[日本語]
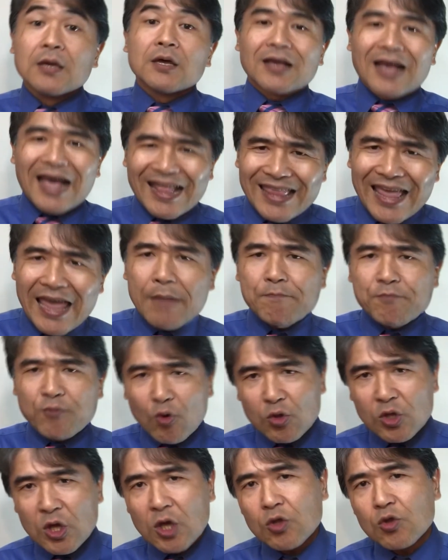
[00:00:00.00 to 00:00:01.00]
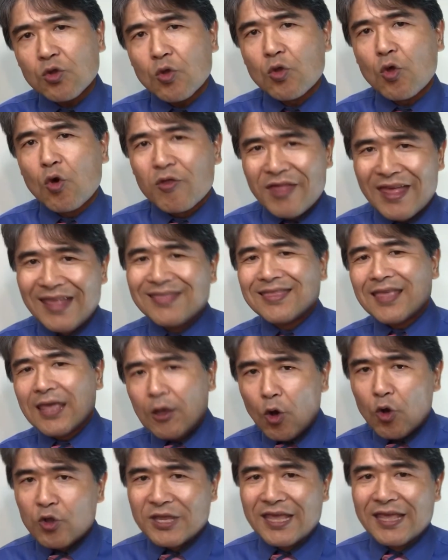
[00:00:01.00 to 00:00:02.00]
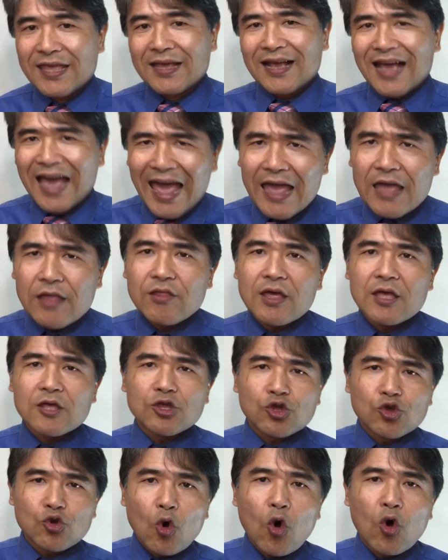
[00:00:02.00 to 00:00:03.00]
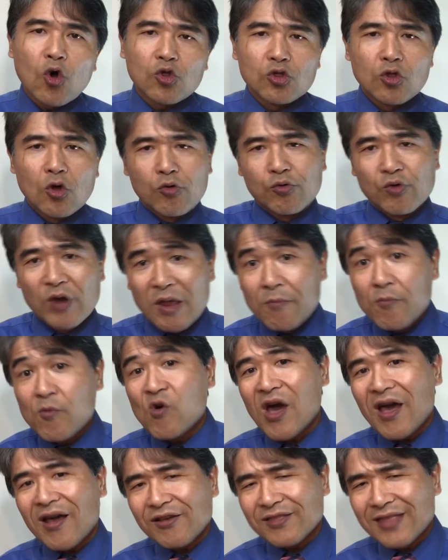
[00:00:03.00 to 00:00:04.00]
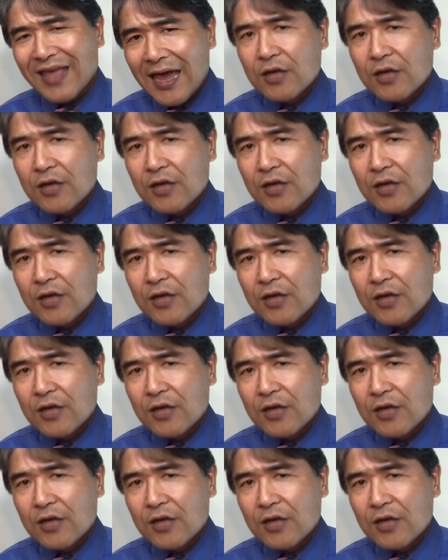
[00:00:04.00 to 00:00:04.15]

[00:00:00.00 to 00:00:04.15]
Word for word: 課題プロジェクトの選定後に改善資本のフレームワークで